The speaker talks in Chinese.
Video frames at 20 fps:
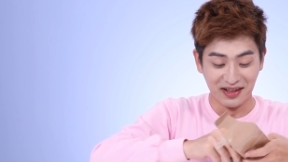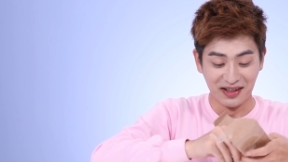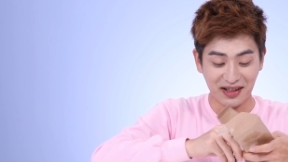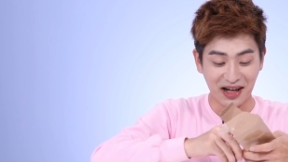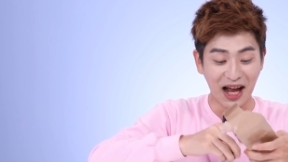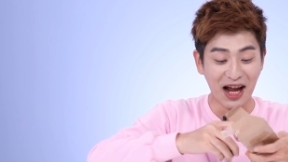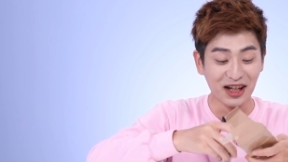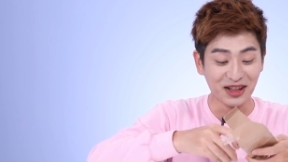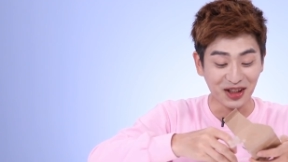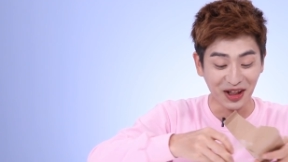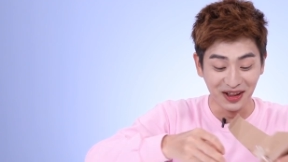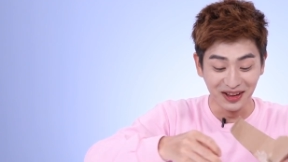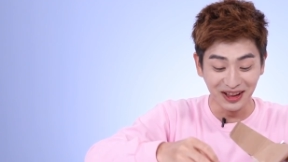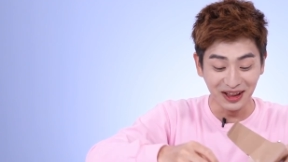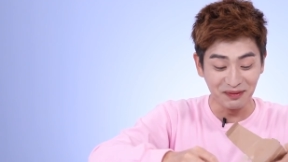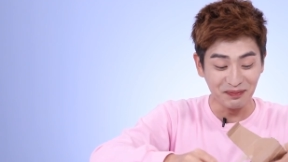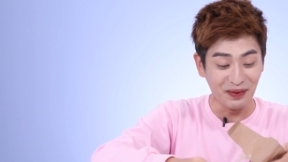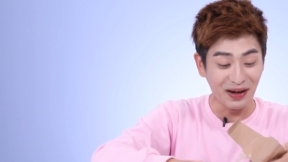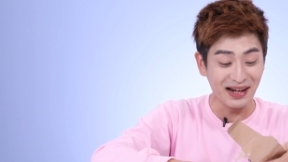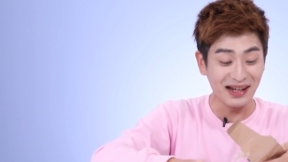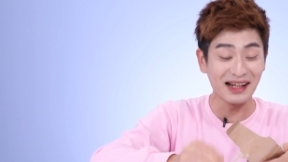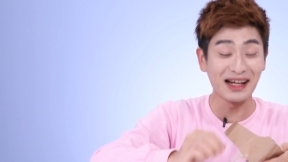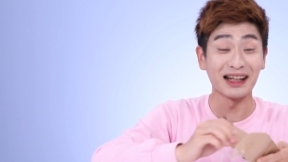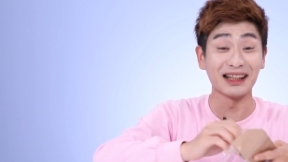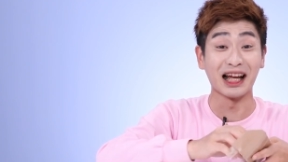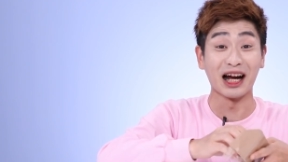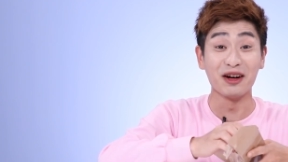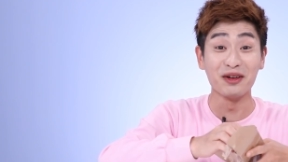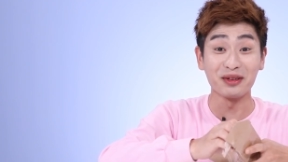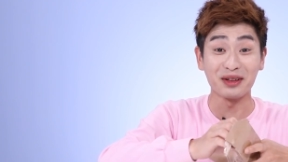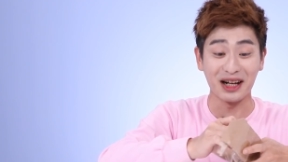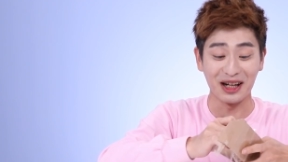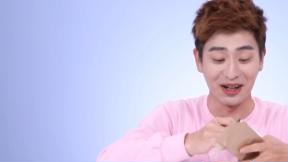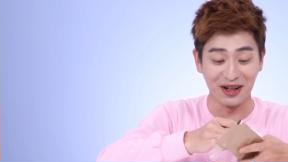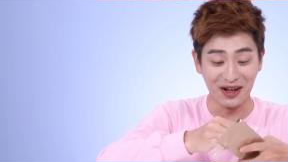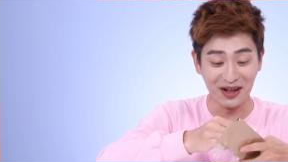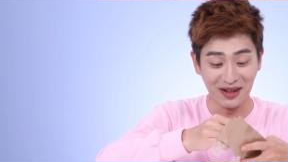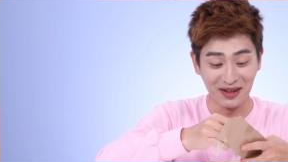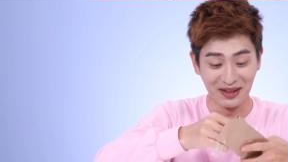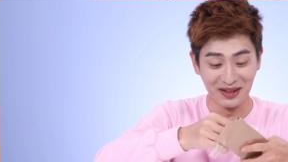能抽到限量版的陀螺
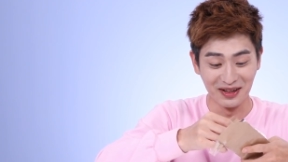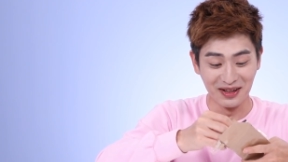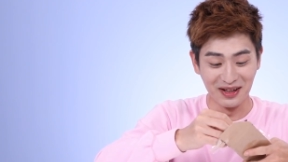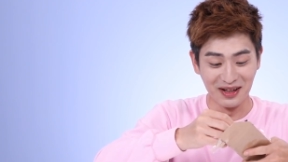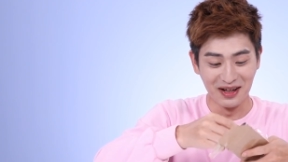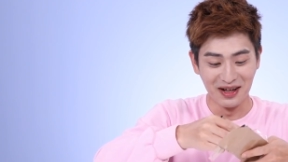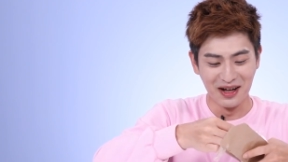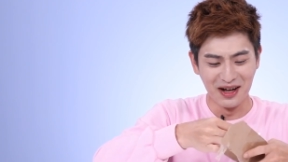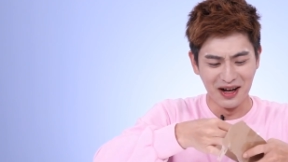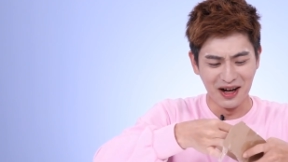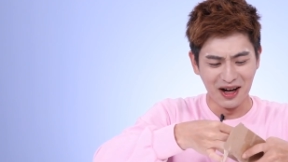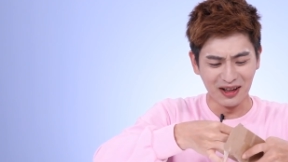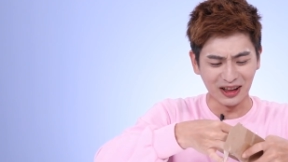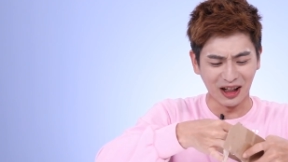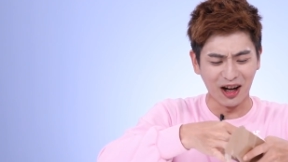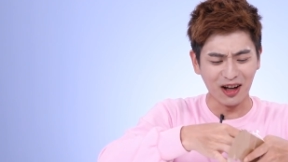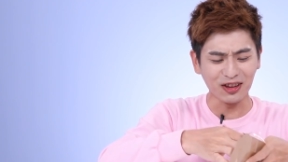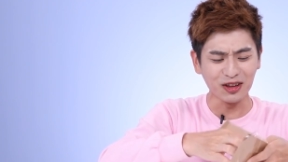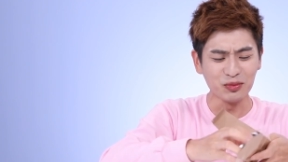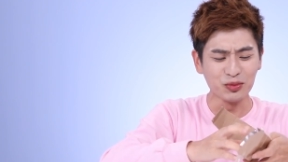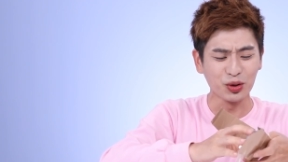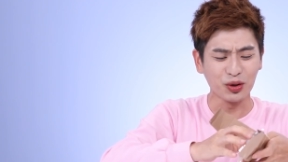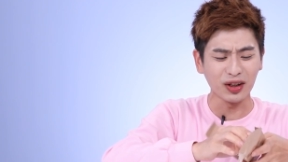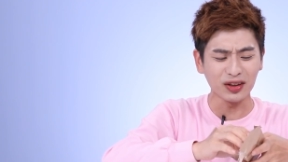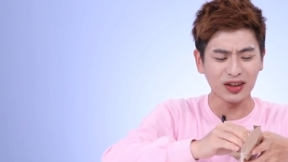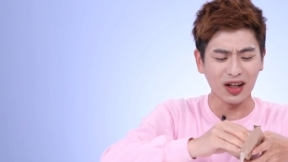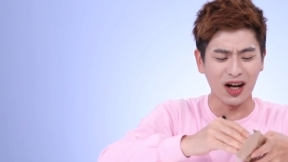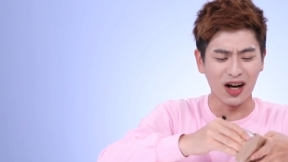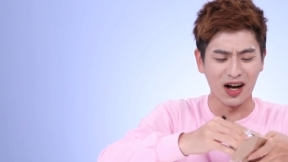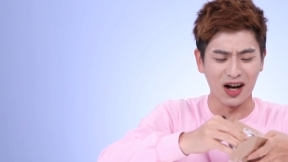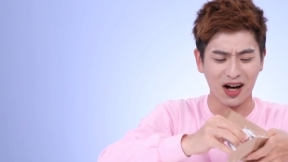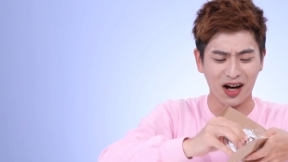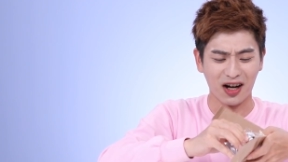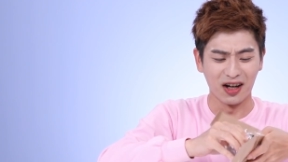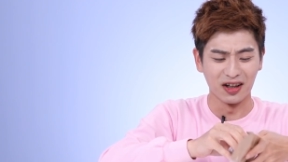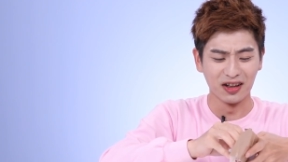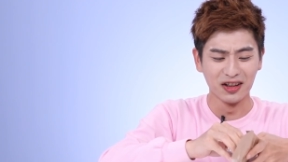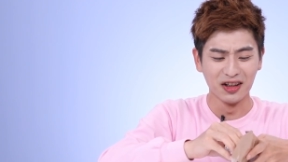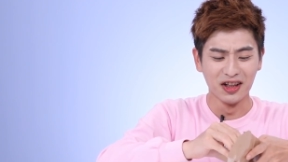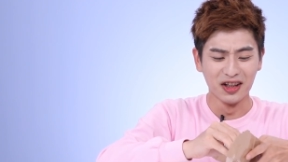吗？抽到卡路达就好
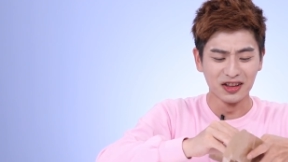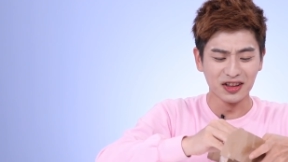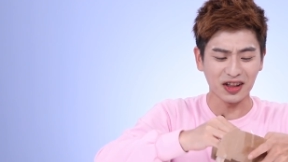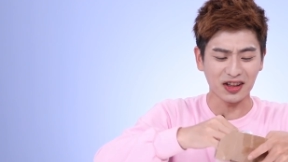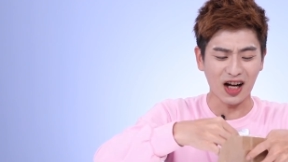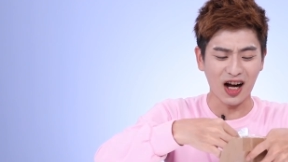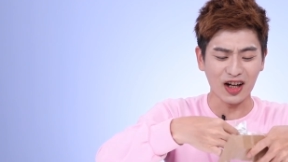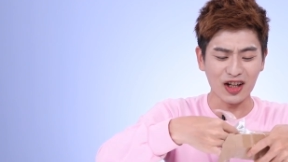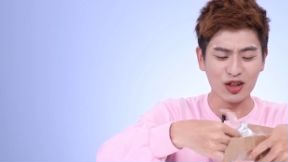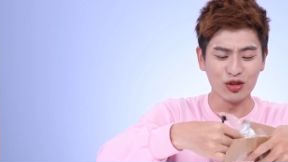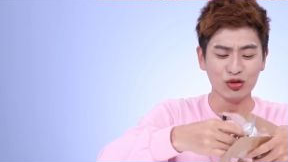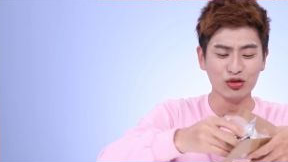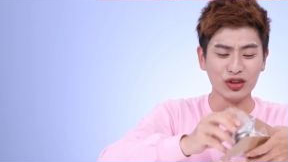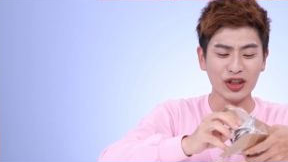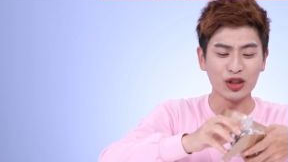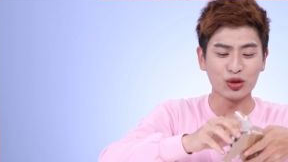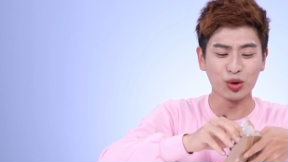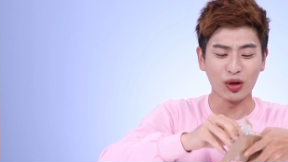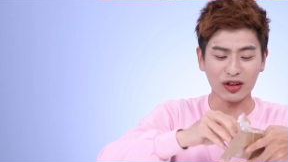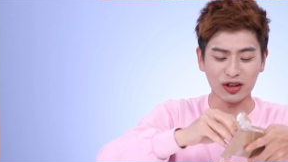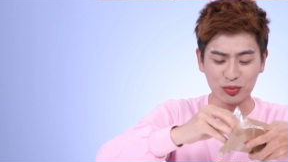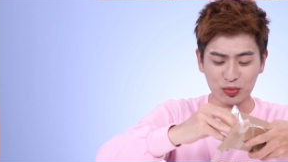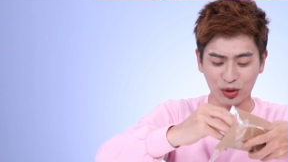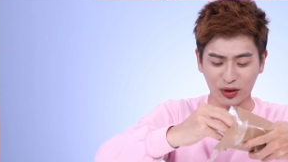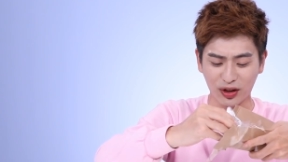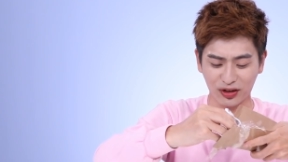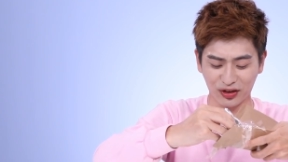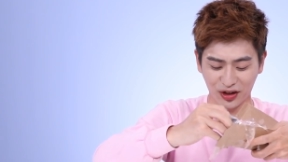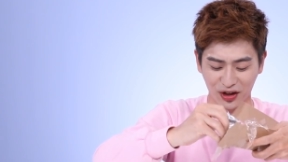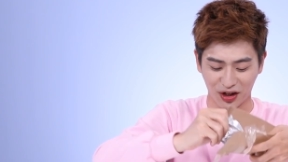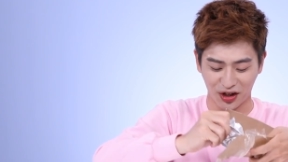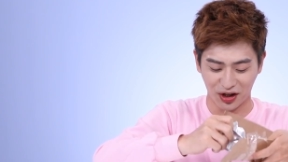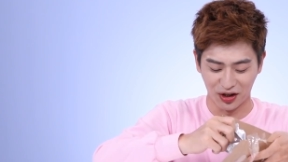了。啊，希望幸运之神降临